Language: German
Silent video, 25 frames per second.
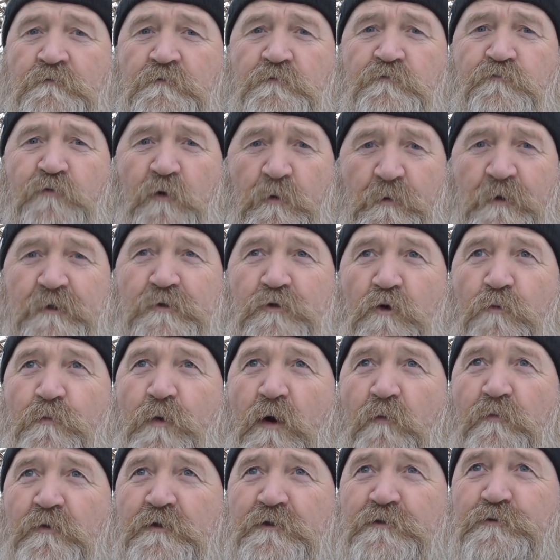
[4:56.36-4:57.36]
Und wenn man doch
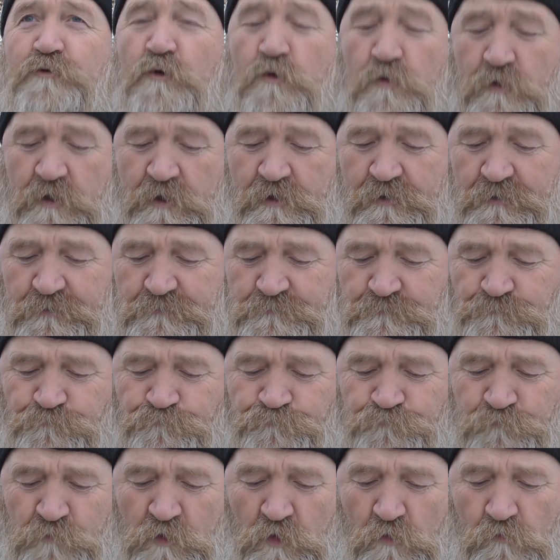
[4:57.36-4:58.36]
mal ein bisschen Hunger hat
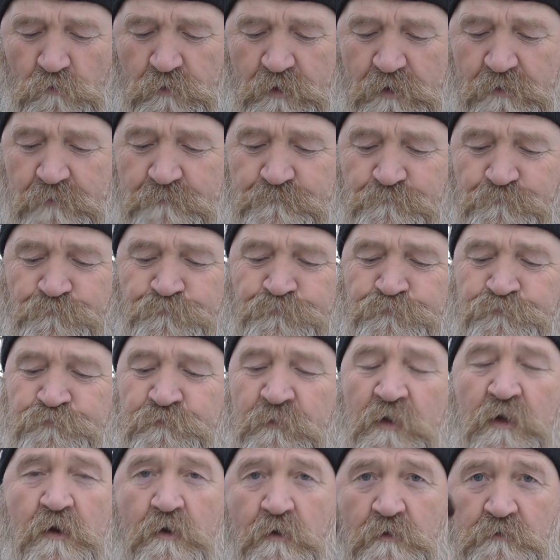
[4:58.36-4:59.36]
oder ein
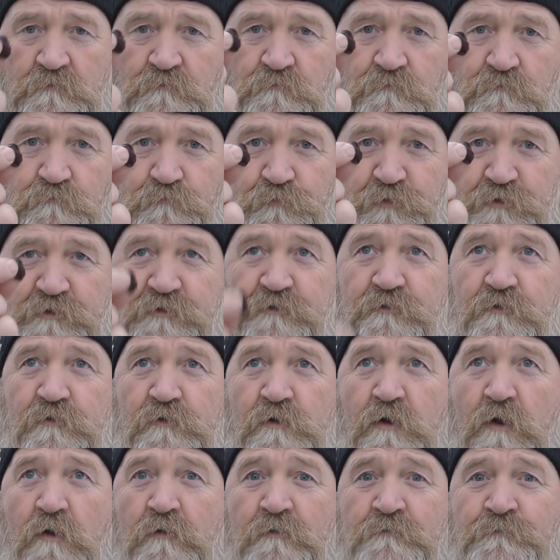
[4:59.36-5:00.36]

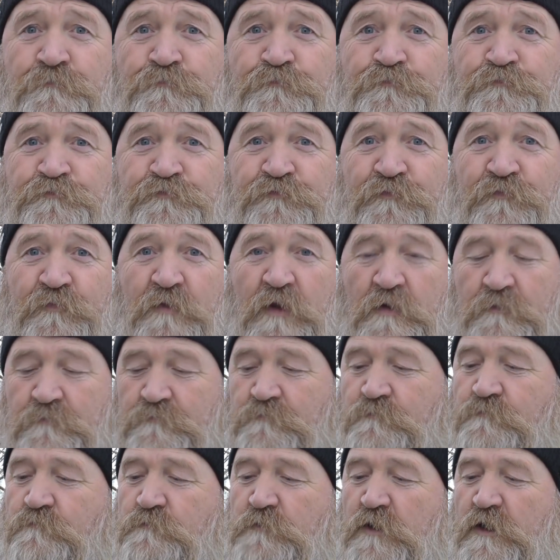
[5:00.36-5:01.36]
bisschen
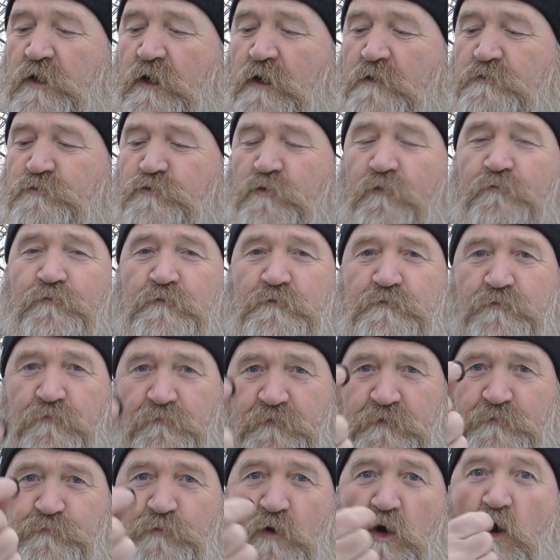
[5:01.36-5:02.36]
Mineralstoff und
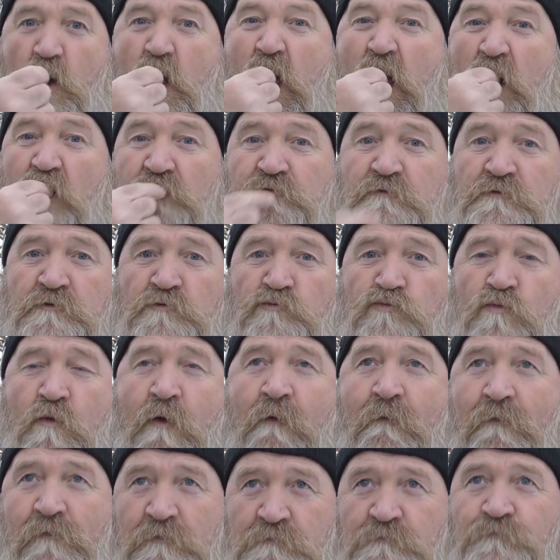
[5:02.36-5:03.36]
sowas braucht,
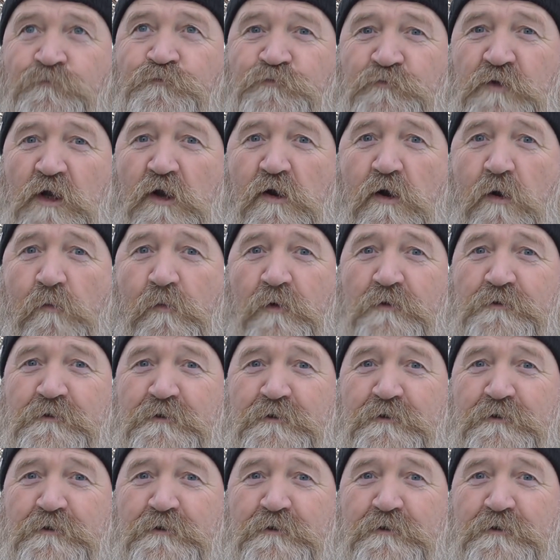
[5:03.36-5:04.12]
dann kann man